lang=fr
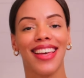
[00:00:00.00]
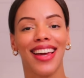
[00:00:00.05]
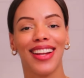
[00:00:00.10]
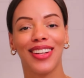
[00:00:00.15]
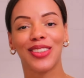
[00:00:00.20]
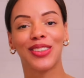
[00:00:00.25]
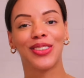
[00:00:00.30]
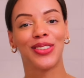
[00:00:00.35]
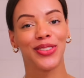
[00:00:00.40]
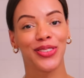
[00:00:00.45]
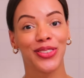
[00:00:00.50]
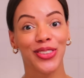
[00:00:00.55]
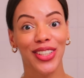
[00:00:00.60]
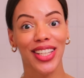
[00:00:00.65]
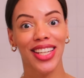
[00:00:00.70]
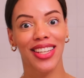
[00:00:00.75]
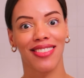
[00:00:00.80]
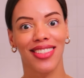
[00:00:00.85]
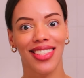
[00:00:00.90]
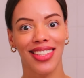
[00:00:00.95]
celle qu'on
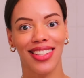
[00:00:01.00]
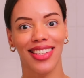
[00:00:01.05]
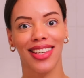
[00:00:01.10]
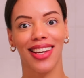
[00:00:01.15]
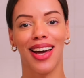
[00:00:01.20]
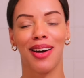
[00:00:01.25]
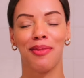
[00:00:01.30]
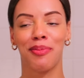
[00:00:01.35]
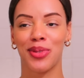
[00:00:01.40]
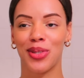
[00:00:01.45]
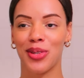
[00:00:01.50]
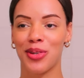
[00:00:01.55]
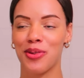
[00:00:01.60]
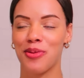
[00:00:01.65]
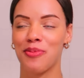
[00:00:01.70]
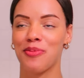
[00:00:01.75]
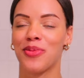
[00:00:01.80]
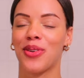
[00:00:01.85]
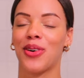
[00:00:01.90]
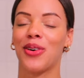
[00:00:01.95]
veut éviter
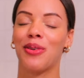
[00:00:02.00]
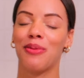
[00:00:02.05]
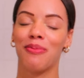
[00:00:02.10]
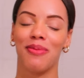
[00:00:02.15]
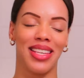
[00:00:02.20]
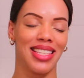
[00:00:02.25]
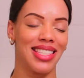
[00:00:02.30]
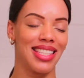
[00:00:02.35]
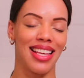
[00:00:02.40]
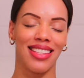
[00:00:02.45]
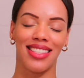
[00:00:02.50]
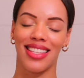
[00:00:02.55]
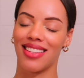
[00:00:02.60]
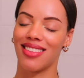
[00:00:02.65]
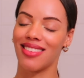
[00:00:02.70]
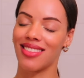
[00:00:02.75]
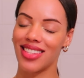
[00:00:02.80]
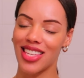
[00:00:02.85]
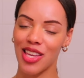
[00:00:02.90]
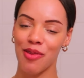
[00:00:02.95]
absolument, mais ça c'est
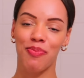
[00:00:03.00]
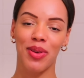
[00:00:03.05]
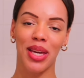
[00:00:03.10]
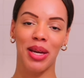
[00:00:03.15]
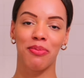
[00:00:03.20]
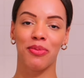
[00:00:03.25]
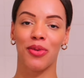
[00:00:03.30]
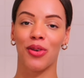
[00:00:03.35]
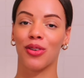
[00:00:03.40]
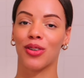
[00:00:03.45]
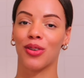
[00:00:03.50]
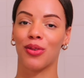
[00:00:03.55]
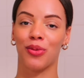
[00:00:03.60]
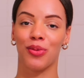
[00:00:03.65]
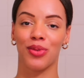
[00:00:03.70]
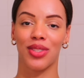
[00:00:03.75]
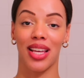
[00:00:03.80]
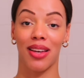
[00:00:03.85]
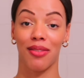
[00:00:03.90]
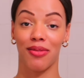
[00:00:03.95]
typiquement quand
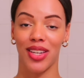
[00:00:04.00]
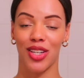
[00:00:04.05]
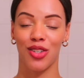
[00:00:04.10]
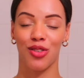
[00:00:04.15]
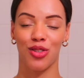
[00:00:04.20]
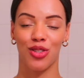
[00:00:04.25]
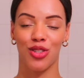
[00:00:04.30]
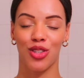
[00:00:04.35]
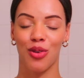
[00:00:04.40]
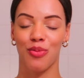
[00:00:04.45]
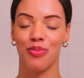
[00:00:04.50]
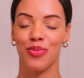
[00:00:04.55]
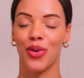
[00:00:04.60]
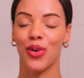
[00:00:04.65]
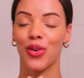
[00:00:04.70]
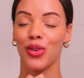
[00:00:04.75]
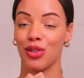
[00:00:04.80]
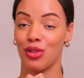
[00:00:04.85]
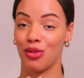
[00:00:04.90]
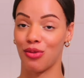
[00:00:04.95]
vous avez
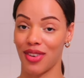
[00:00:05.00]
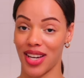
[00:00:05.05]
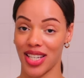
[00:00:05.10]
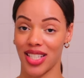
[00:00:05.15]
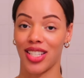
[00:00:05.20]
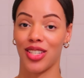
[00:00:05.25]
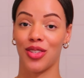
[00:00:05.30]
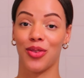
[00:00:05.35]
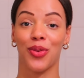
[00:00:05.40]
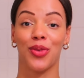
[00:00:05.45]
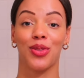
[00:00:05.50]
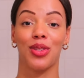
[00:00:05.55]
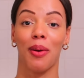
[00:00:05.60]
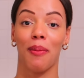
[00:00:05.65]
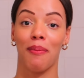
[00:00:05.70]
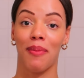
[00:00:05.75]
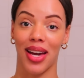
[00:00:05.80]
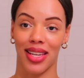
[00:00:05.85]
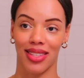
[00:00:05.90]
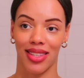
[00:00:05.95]
justement une vaginose
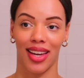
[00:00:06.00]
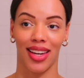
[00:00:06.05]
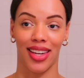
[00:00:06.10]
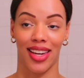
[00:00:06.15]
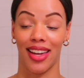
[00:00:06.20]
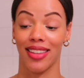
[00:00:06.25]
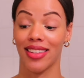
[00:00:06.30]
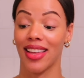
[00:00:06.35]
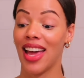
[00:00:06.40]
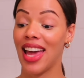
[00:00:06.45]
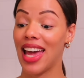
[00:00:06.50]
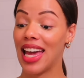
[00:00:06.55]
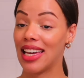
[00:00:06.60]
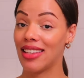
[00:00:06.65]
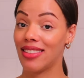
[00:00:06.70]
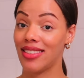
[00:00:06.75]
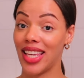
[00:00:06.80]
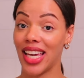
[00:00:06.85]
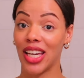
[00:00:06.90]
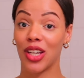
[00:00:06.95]
bactérienne.
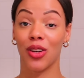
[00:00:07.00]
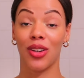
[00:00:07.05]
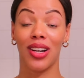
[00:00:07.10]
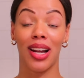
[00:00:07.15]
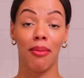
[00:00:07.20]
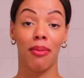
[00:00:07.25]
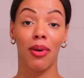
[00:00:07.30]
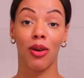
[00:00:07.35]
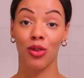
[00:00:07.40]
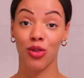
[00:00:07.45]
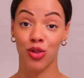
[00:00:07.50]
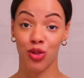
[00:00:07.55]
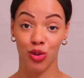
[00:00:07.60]
Dès que la bande